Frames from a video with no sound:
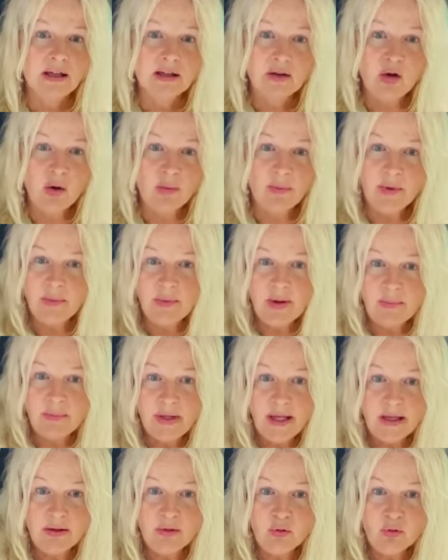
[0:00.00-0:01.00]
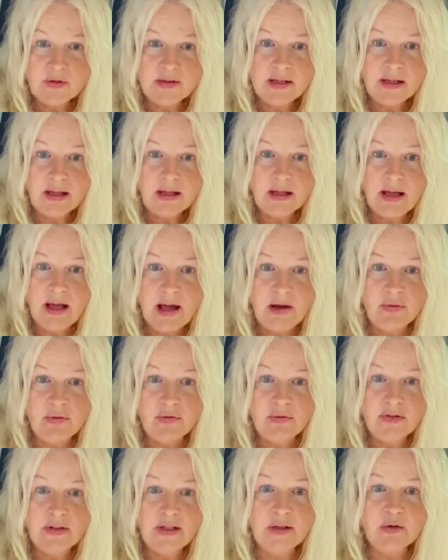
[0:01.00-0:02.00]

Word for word: kommen immer mehr in unsere Kraft.